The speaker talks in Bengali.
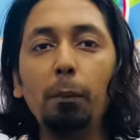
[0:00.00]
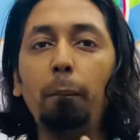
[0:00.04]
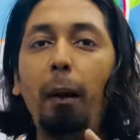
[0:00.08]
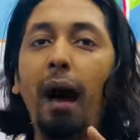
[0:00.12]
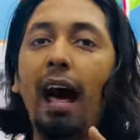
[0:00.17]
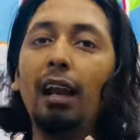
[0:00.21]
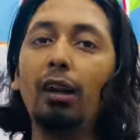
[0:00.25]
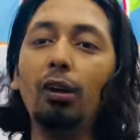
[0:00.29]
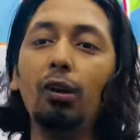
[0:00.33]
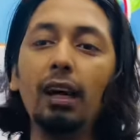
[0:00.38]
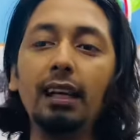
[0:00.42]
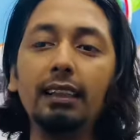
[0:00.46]

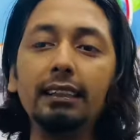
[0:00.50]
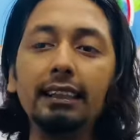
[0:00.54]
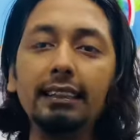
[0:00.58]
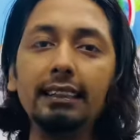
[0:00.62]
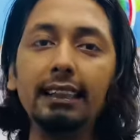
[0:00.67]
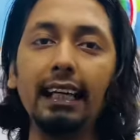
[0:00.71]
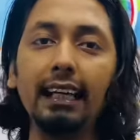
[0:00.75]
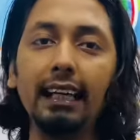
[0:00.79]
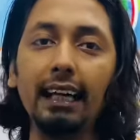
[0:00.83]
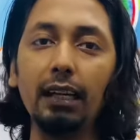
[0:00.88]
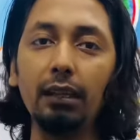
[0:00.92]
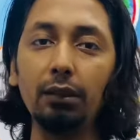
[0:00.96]
ভালো একটা
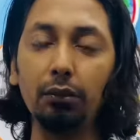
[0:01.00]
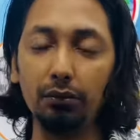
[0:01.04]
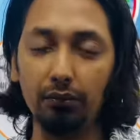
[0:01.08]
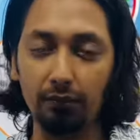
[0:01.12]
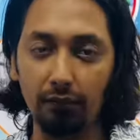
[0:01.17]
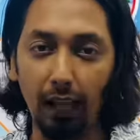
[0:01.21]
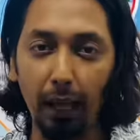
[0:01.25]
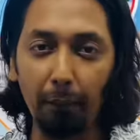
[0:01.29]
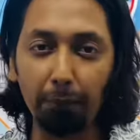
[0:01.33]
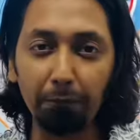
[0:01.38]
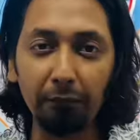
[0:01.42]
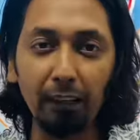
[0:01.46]
জায়গায়
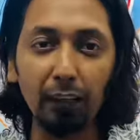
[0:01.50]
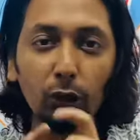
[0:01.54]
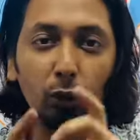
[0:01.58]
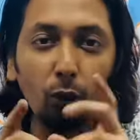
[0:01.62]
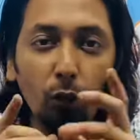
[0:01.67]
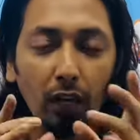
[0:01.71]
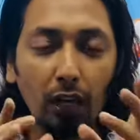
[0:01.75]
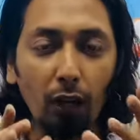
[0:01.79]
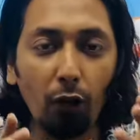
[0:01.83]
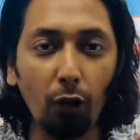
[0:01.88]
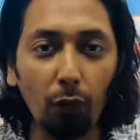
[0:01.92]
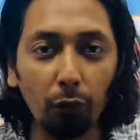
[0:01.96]
আপনার
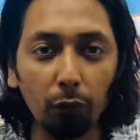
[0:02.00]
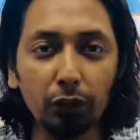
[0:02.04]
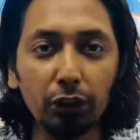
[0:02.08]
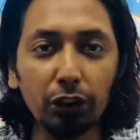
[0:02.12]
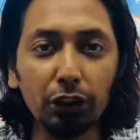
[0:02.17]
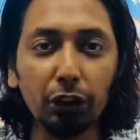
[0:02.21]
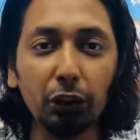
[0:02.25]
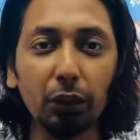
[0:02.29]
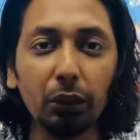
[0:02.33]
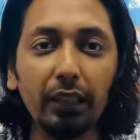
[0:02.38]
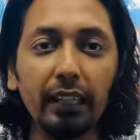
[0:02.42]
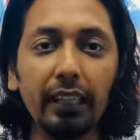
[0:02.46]
দোকান
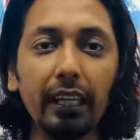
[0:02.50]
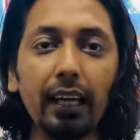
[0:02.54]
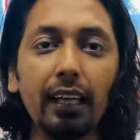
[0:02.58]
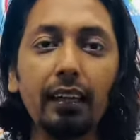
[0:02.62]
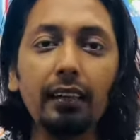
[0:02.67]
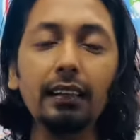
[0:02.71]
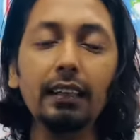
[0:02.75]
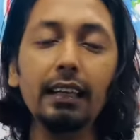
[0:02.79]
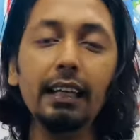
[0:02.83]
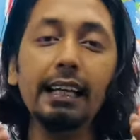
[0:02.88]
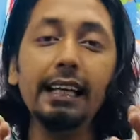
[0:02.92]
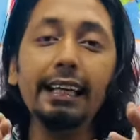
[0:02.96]
অবস্থিত কিনা
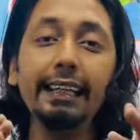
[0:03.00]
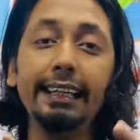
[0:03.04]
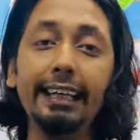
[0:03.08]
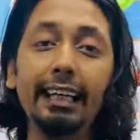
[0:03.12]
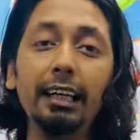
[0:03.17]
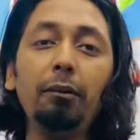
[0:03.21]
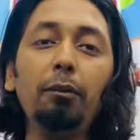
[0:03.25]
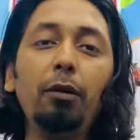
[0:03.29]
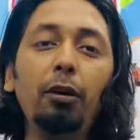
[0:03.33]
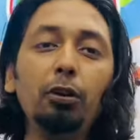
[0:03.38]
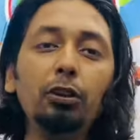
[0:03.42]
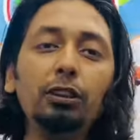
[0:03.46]

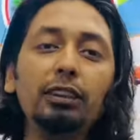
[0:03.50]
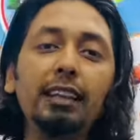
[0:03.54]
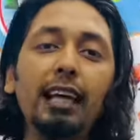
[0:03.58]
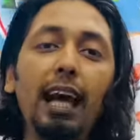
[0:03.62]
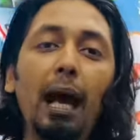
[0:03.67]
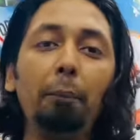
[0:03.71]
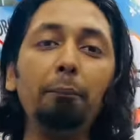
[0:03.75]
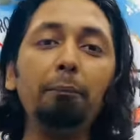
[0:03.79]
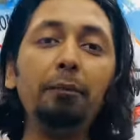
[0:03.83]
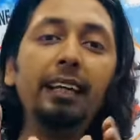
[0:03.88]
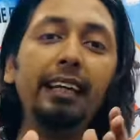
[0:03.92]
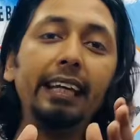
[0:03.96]
কিংবা হচ্ছে
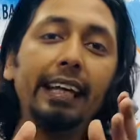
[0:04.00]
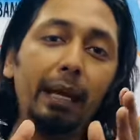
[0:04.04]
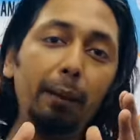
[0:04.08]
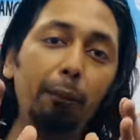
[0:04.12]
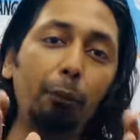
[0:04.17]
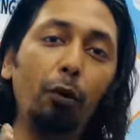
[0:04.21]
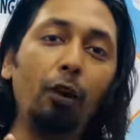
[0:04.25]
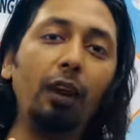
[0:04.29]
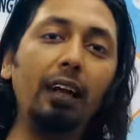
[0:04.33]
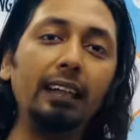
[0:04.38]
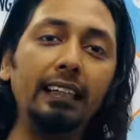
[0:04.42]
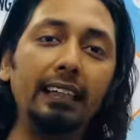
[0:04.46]
আপনি কি
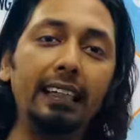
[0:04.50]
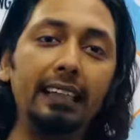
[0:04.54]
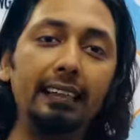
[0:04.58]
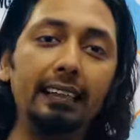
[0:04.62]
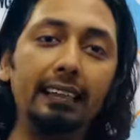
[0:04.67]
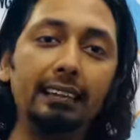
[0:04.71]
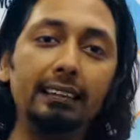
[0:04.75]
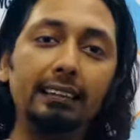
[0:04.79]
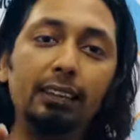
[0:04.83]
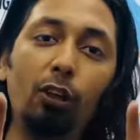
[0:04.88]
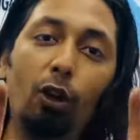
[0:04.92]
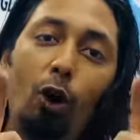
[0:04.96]
প্রোডাক্ট
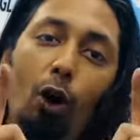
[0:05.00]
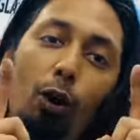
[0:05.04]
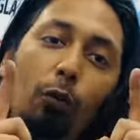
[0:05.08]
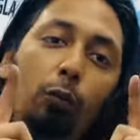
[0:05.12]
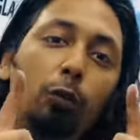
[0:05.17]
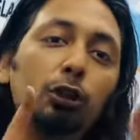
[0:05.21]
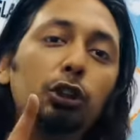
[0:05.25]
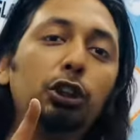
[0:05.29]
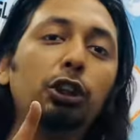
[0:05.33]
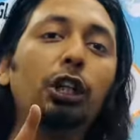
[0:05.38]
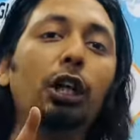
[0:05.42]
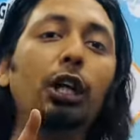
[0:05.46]
কিনতেছেন
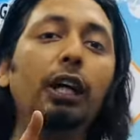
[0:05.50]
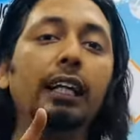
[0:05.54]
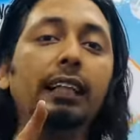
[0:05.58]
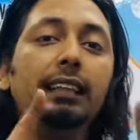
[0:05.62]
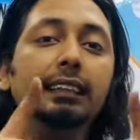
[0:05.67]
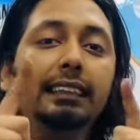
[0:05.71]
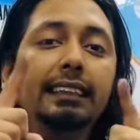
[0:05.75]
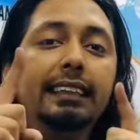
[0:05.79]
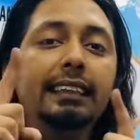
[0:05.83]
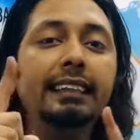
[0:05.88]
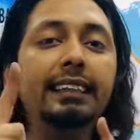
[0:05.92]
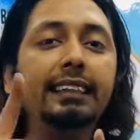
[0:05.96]
অবশ্যই
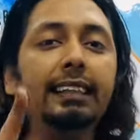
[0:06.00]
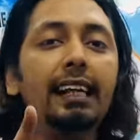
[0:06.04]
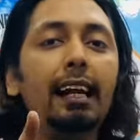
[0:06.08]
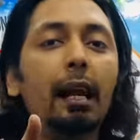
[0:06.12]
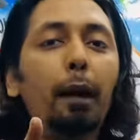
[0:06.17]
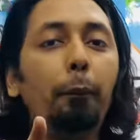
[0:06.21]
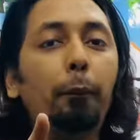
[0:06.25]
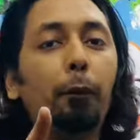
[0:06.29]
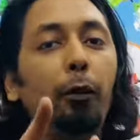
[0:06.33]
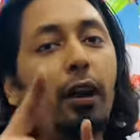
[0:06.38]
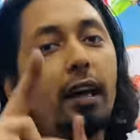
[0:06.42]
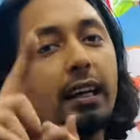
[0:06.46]
জিনজিরার
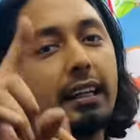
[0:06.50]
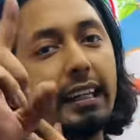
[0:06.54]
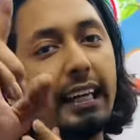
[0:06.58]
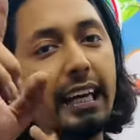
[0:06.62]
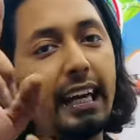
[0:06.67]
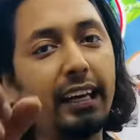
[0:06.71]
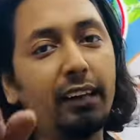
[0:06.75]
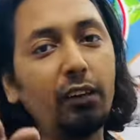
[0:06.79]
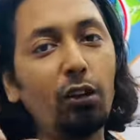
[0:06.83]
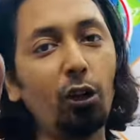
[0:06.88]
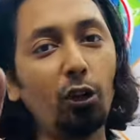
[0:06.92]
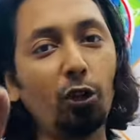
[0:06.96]
প্রোডাক্ট
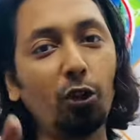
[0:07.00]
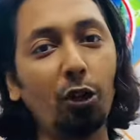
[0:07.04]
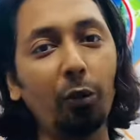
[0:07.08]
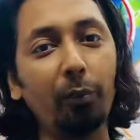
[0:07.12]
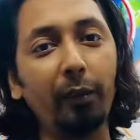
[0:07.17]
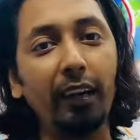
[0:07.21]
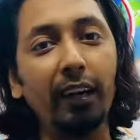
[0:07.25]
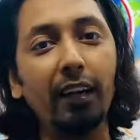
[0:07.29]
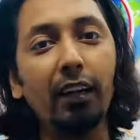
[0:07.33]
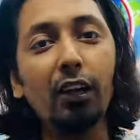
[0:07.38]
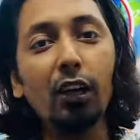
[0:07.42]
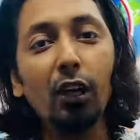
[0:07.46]
ইগনোর
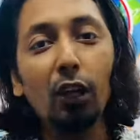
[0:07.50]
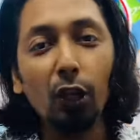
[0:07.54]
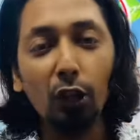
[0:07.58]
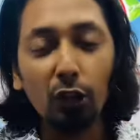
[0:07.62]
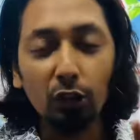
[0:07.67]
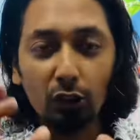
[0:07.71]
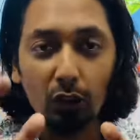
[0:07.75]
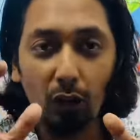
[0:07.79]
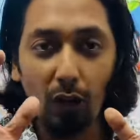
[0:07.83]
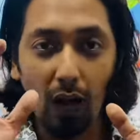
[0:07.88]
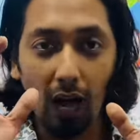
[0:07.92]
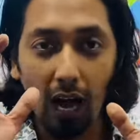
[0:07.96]
করবেন
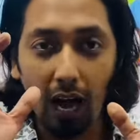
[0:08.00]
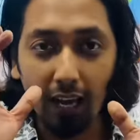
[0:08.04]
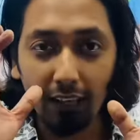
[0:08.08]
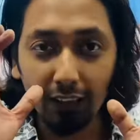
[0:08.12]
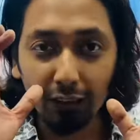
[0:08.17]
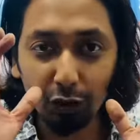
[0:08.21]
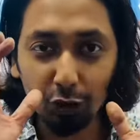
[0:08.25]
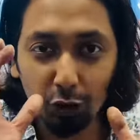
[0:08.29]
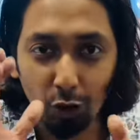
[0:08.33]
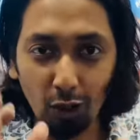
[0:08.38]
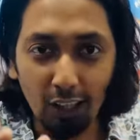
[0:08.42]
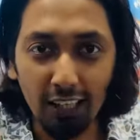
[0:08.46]
সো
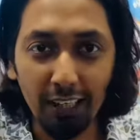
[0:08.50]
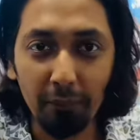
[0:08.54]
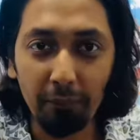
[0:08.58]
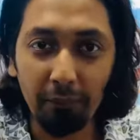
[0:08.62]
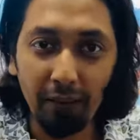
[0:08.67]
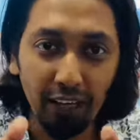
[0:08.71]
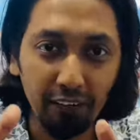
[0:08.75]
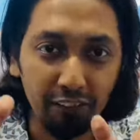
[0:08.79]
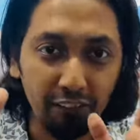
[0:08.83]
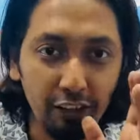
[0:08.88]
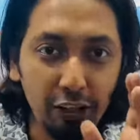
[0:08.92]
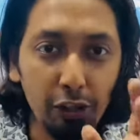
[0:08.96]
চলেন
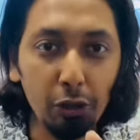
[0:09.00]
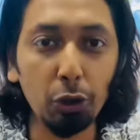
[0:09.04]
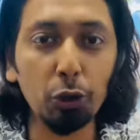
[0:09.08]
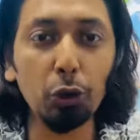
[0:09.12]
মেন ভিডিও